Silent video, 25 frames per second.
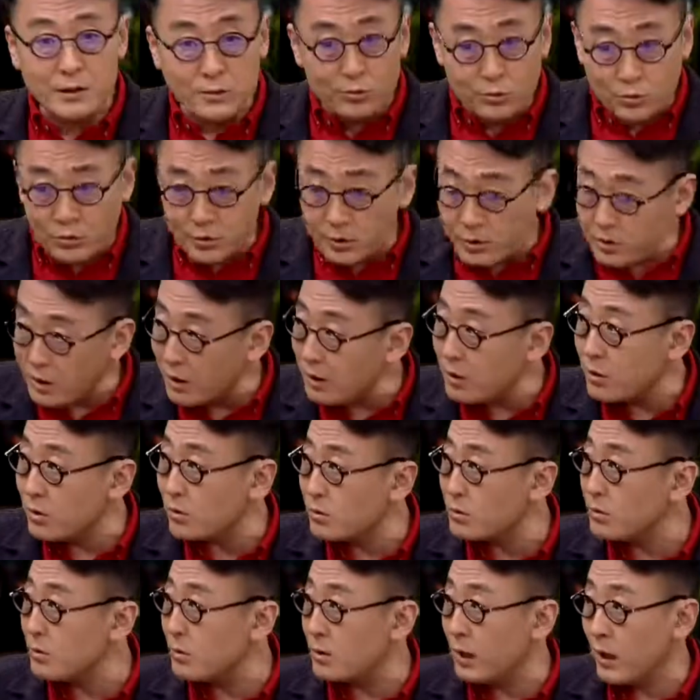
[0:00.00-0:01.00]
这女的张
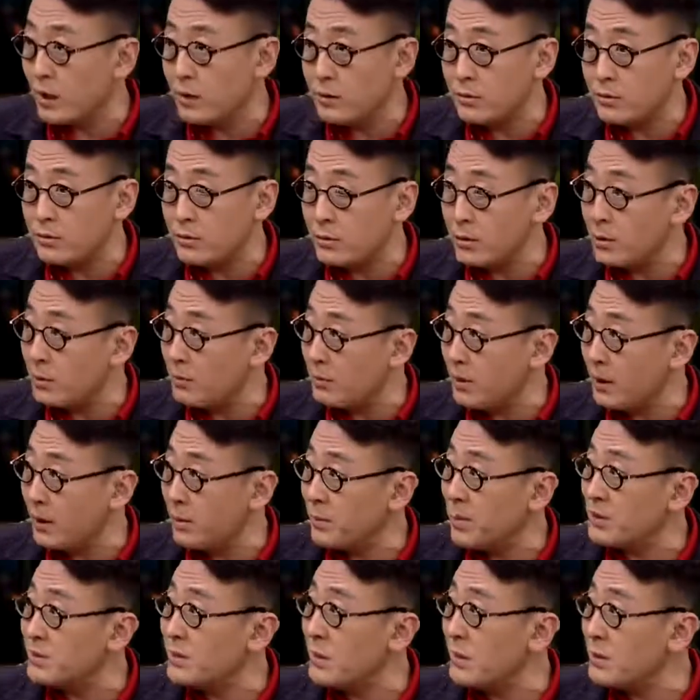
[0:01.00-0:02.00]
口就来一句：“哥，
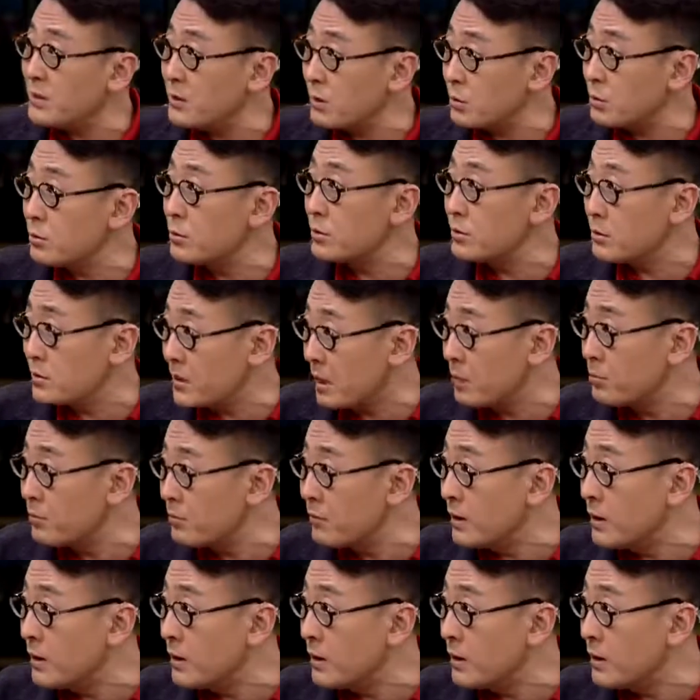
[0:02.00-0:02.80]
爸妈三条腿都站不